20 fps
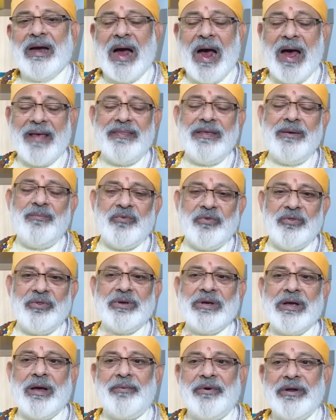అది ముందు
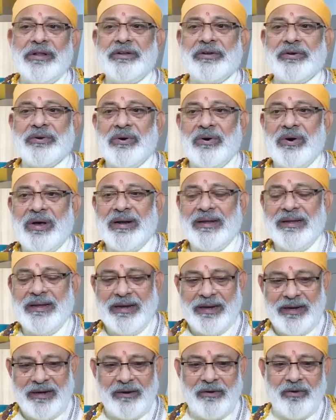గమనించుకోవాలి
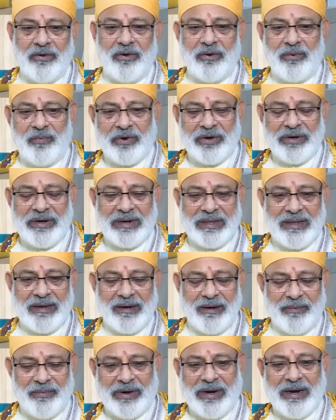ఇంట్లో
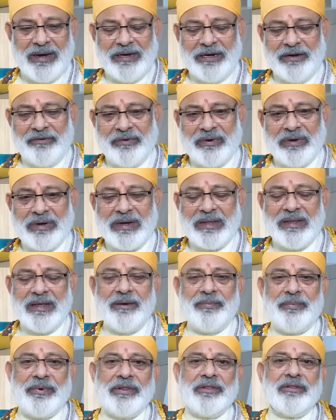మొన్నటిదాకా బాగానే ఉన్నాం కదా
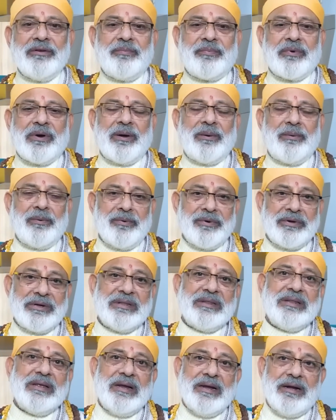ఇప్పుడు ఎందుకు ప్రాబ్లం
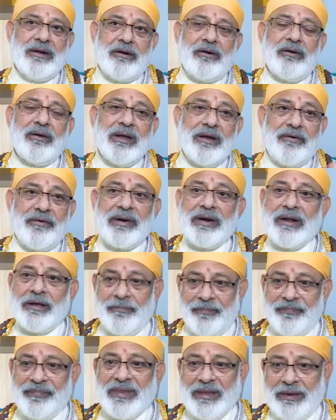వచ్చింది ఇంట్లో ఏమన్నా
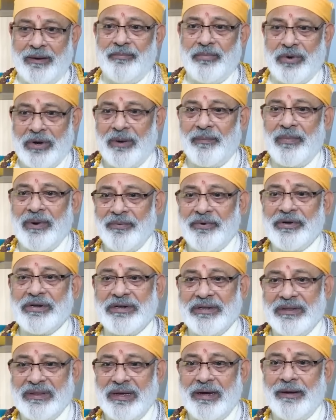ప్రాబ్లం
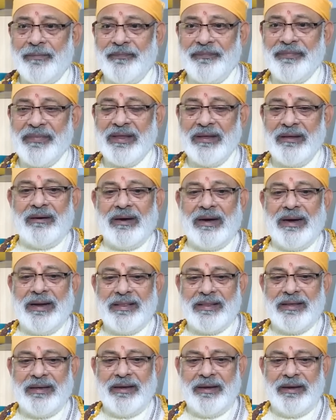వచ్చిందా
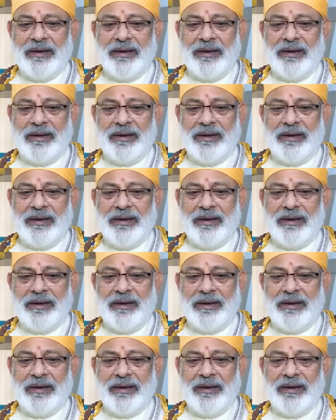అయితే